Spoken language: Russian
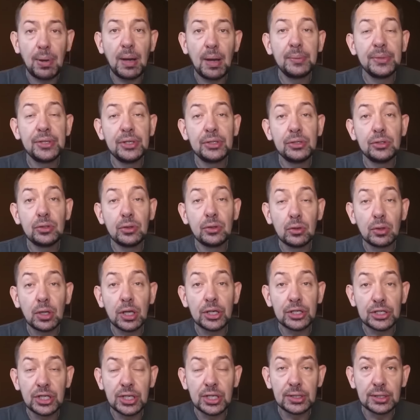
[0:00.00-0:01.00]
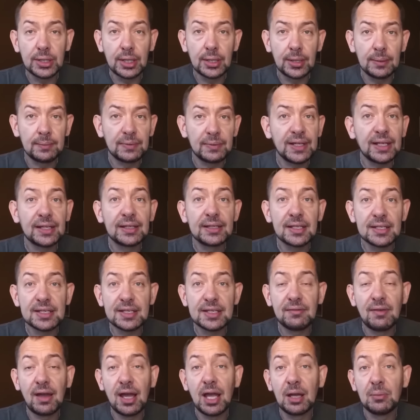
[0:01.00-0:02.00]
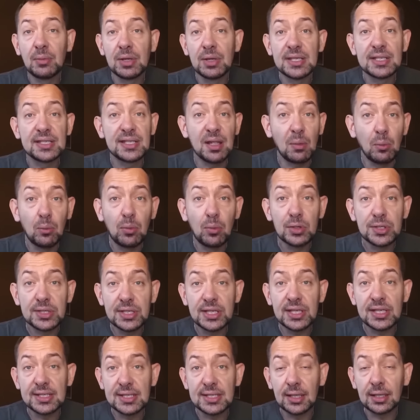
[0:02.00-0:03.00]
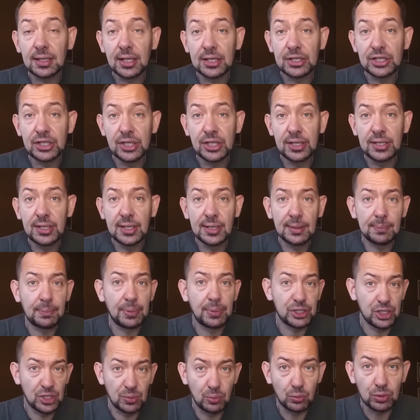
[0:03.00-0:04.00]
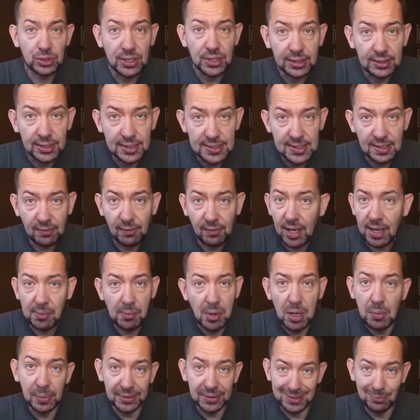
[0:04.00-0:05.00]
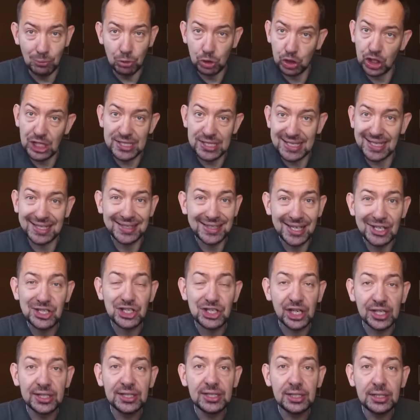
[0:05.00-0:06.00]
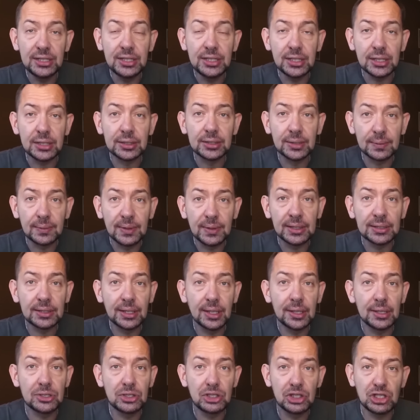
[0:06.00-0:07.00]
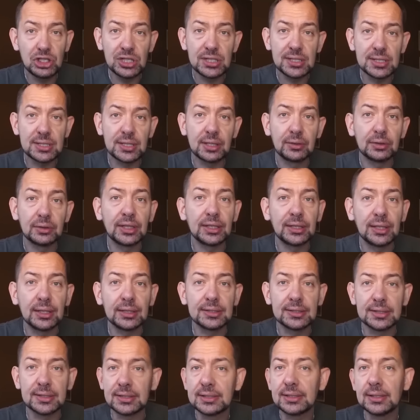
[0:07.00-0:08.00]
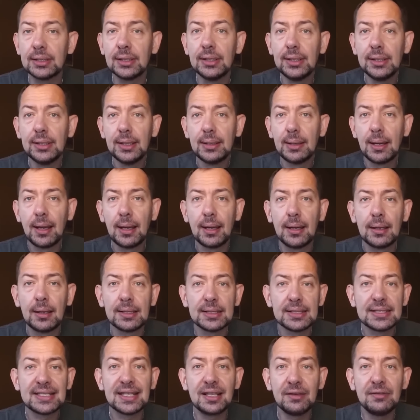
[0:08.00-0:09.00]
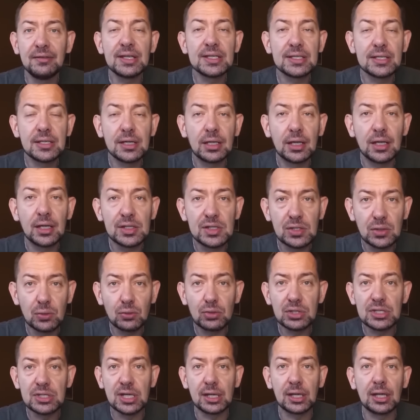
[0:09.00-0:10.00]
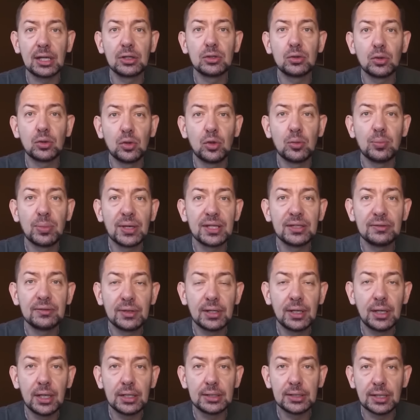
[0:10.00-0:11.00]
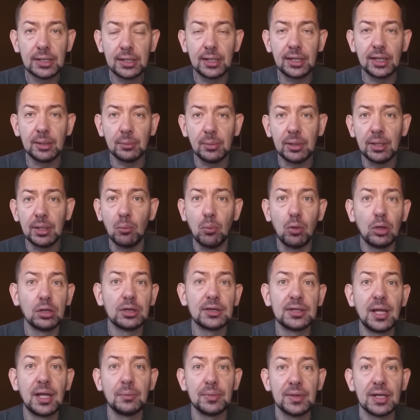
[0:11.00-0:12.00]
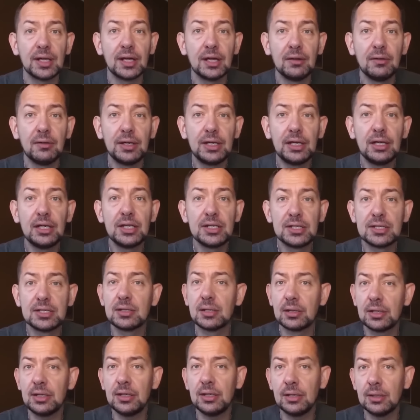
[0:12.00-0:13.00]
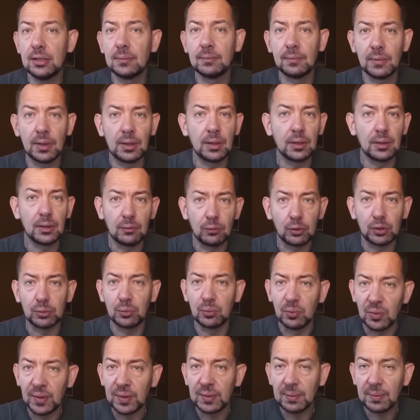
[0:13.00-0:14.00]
По мнению Лукашенко, так называемые стамбульские соглашения, почему так называемые? Потому что соглашений нет. Это чисто такая, знаете, а, словесная конструкция, которую продвигает Кремль. Мол, там договорились, и а, вот